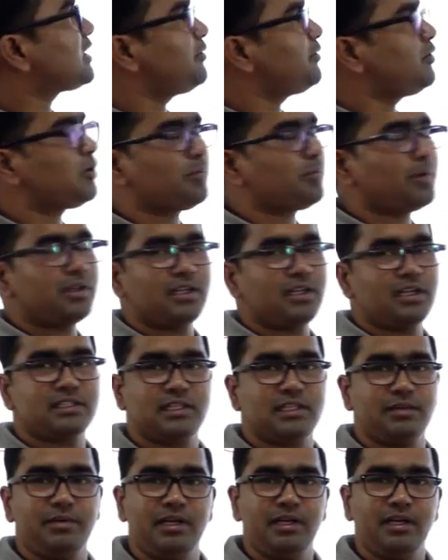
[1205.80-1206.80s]
से भी और पंद्रह
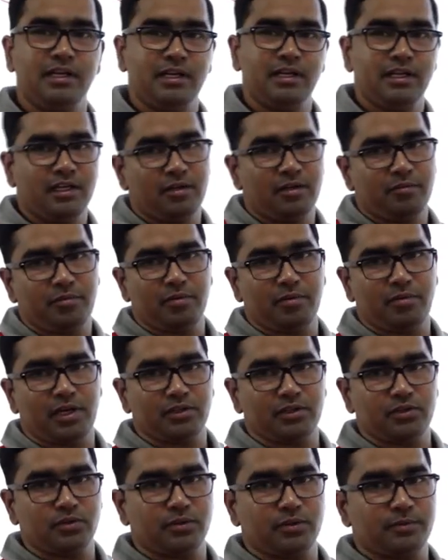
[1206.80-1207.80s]
से भी
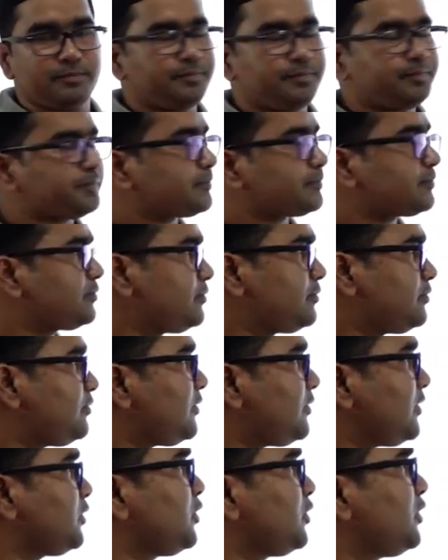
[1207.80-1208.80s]
विभाज्य
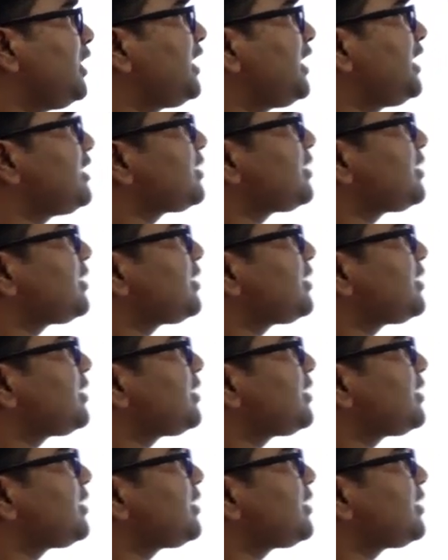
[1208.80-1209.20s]
तो देखिए